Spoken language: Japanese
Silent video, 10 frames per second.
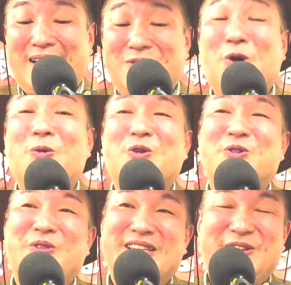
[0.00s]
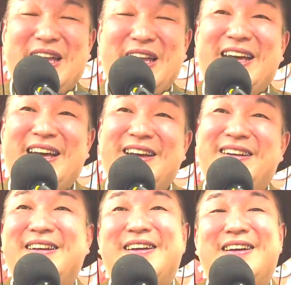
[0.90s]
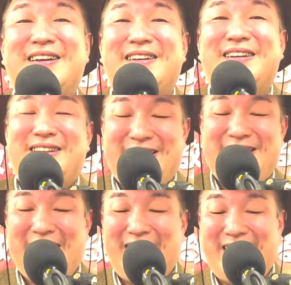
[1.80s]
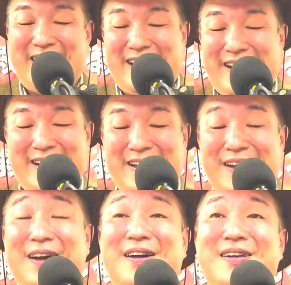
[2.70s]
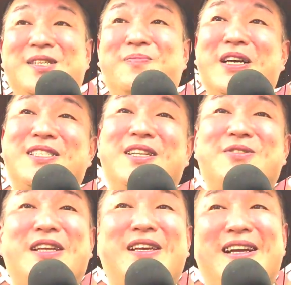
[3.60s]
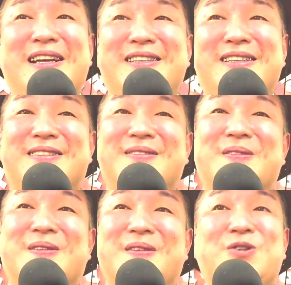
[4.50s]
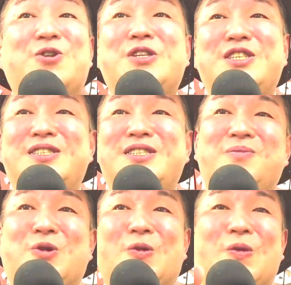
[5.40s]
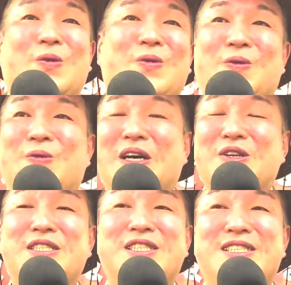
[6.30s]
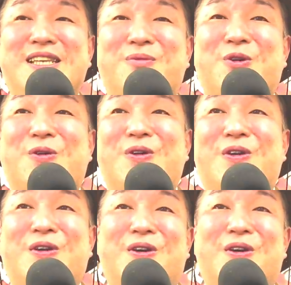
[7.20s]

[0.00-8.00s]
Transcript: まあどう思うんでしょうねいや心配しなくていいな良い人生も悪い人生も